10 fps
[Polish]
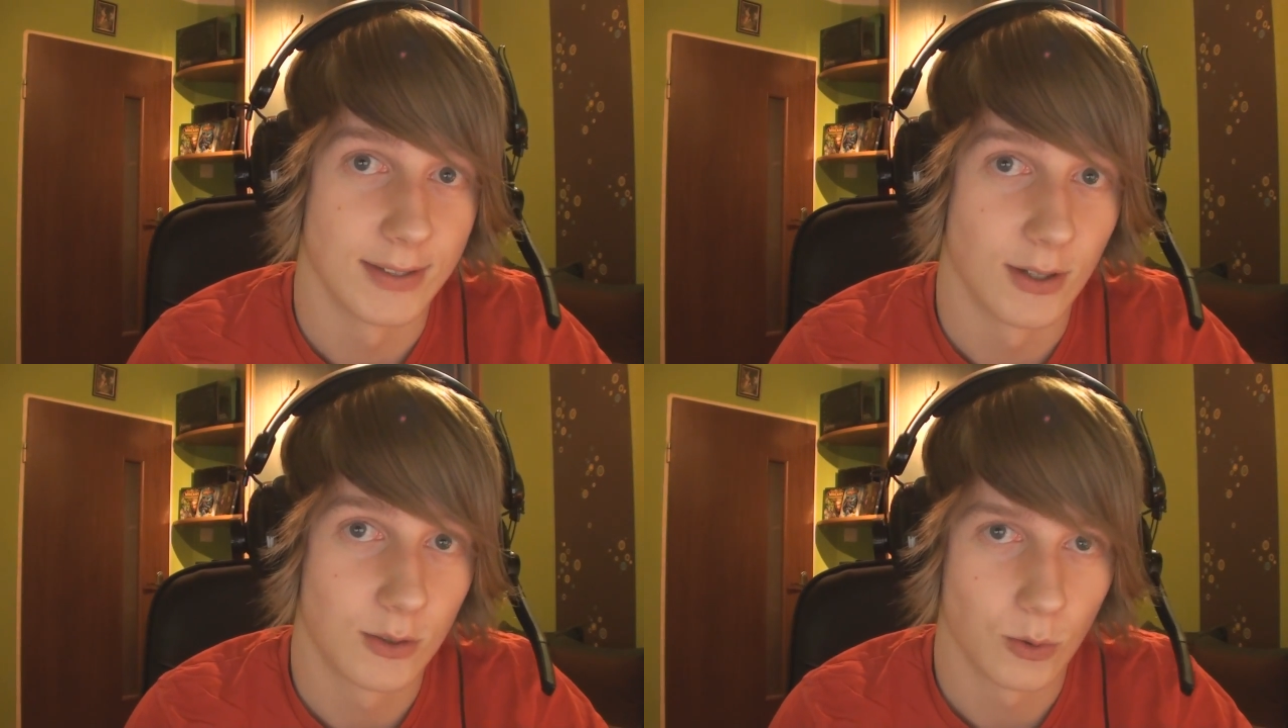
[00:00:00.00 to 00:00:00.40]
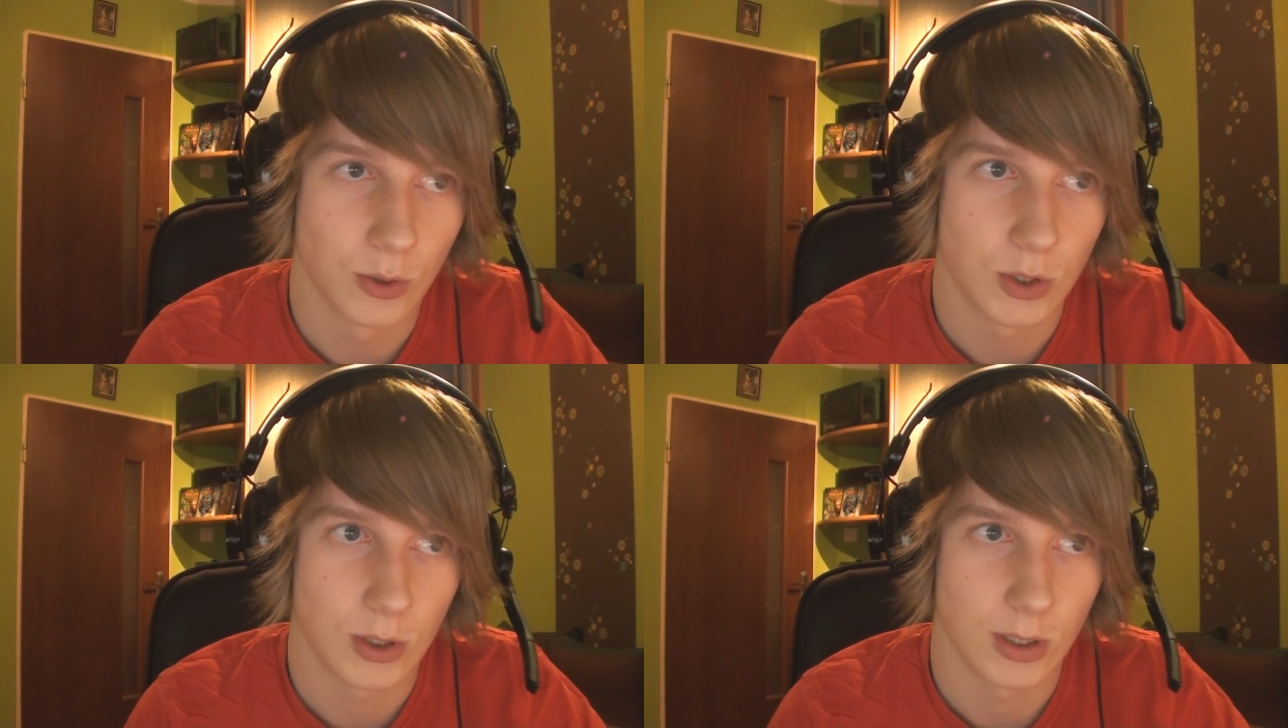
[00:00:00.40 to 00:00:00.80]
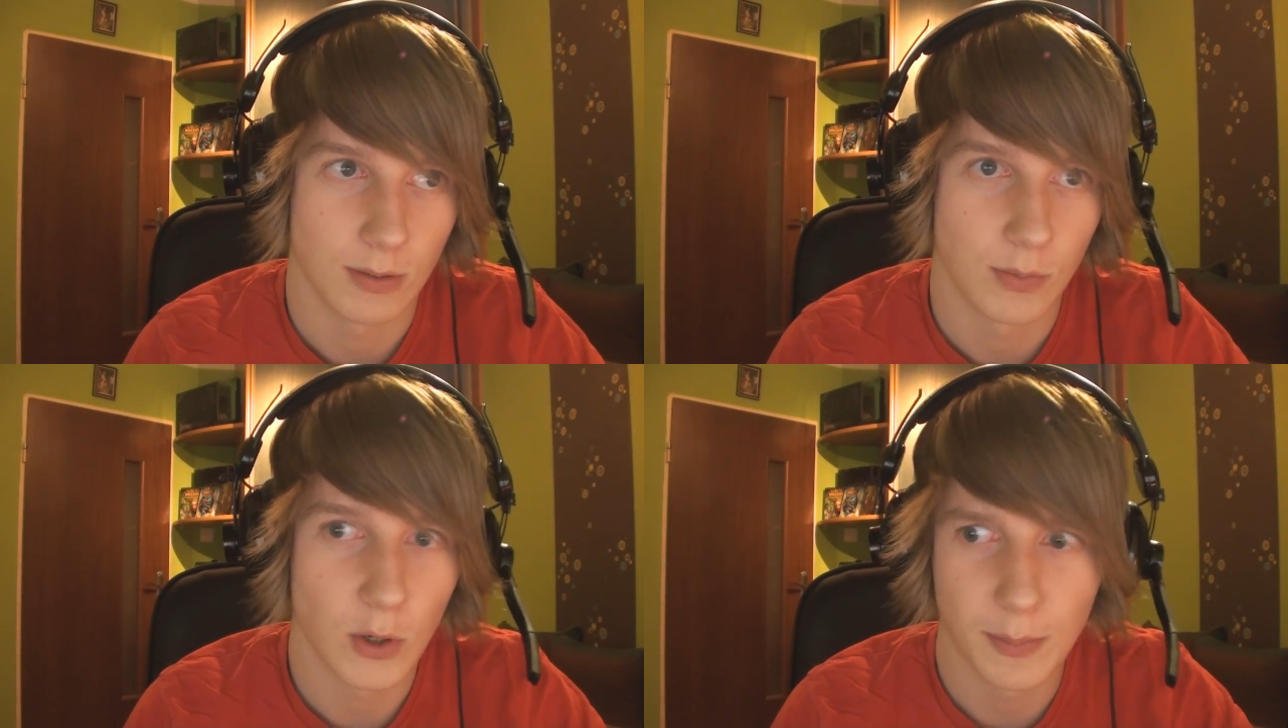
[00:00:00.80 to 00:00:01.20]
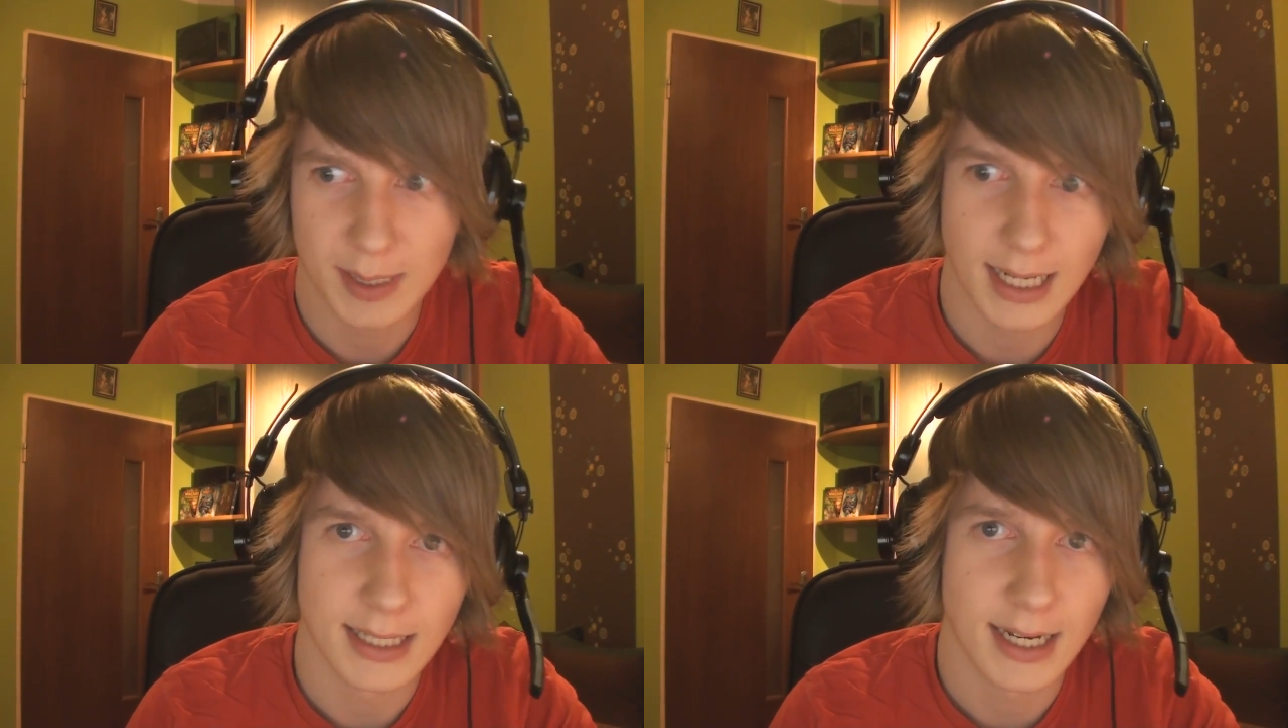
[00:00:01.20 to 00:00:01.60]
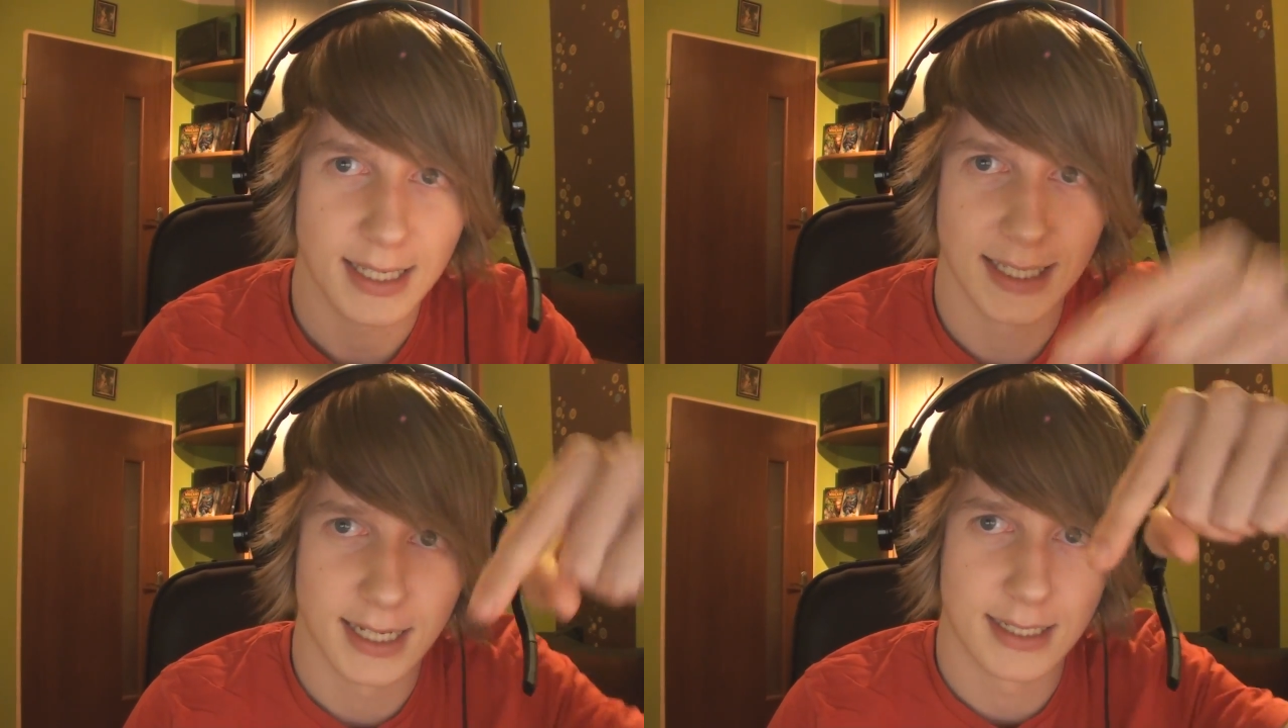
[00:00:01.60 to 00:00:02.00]
Otóż biorę pytania
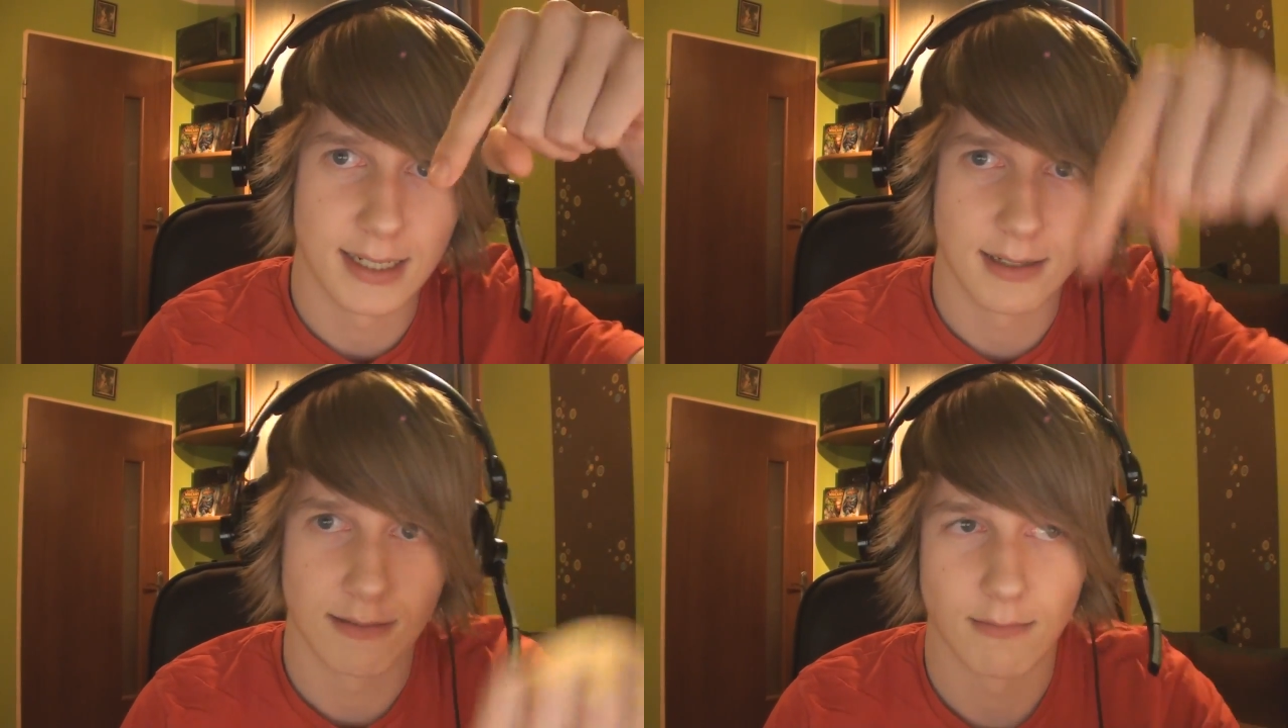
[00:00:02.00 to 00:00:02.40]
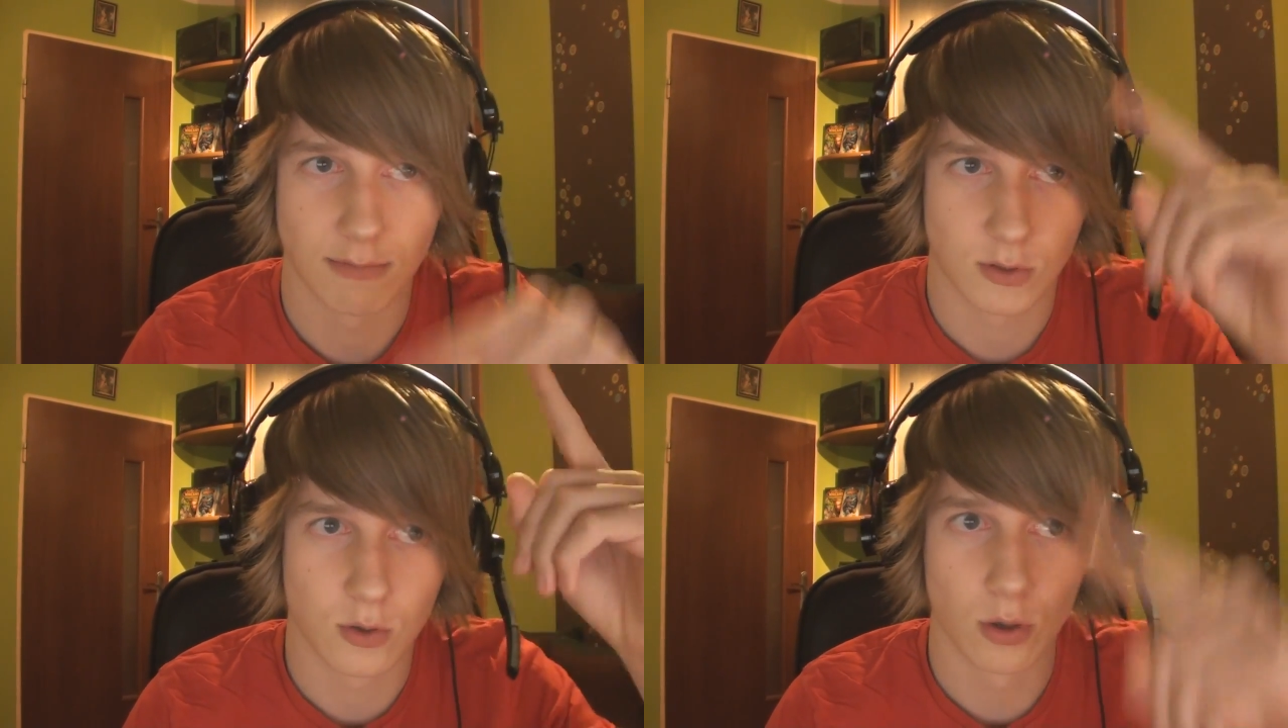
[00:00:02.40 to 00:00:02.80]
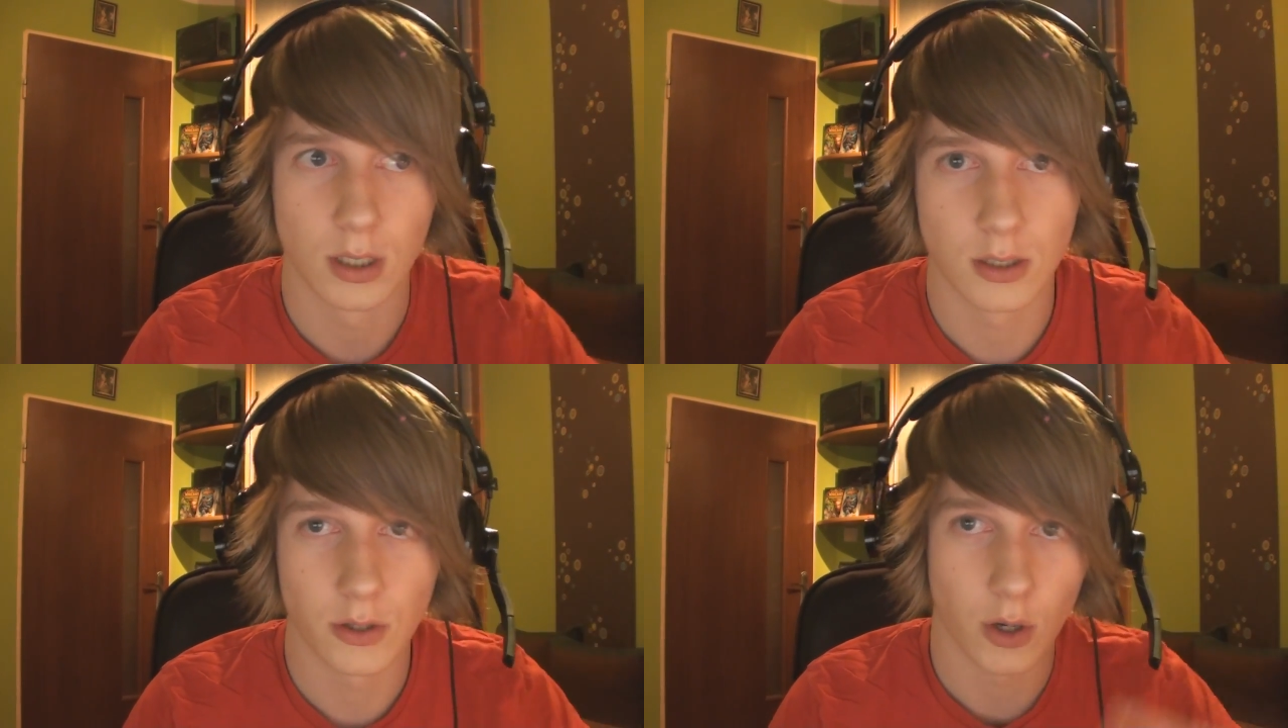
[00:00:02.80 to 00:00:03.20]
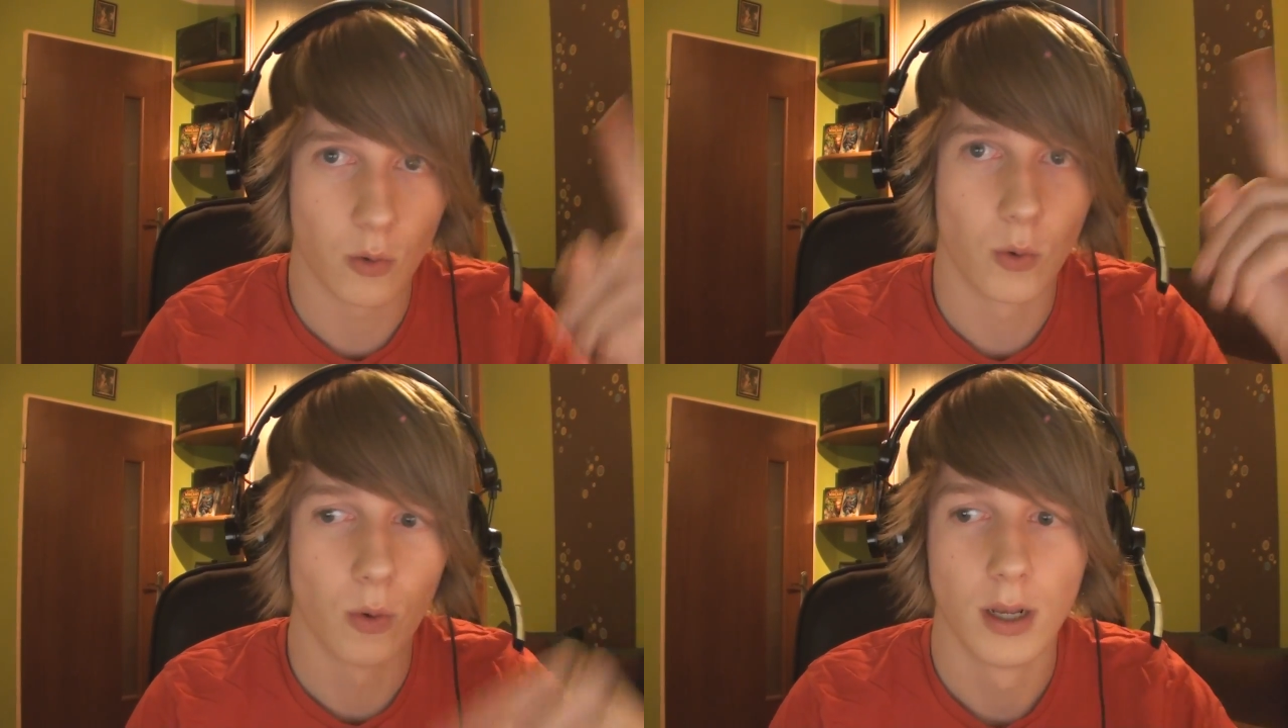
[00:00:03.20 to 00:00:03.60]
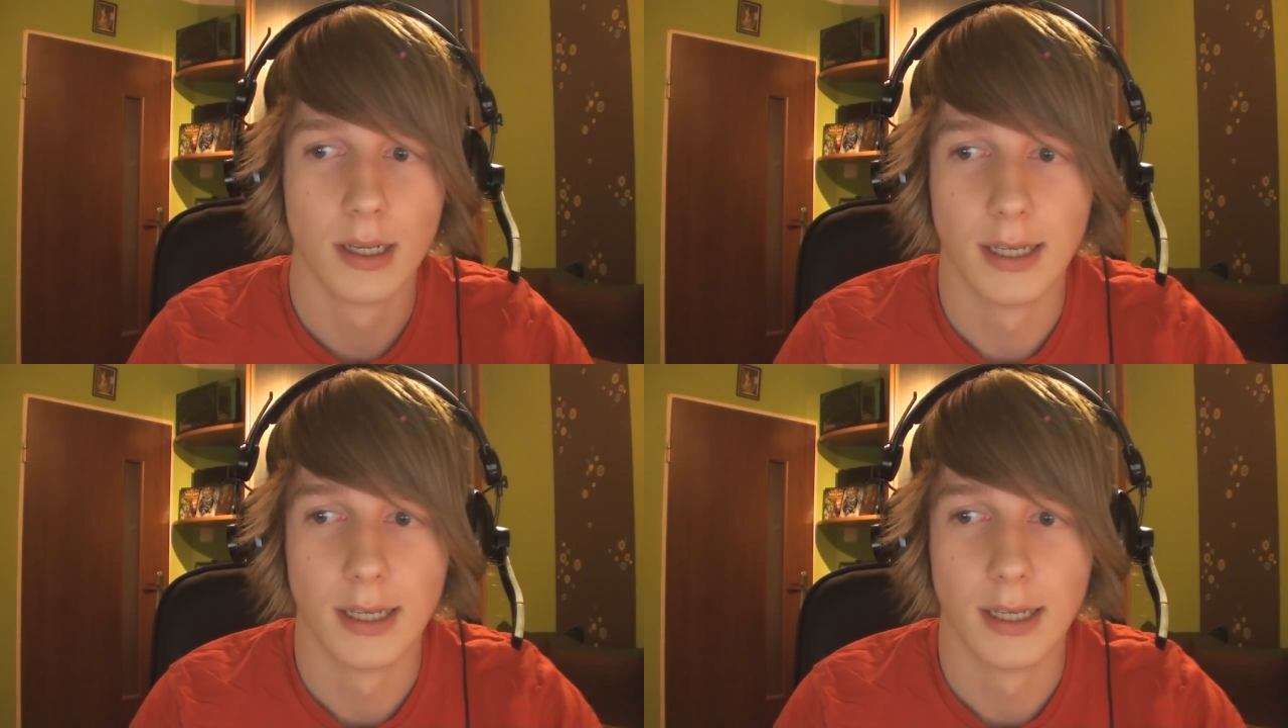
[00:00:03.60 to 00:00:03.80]
i jadę z góry do dołu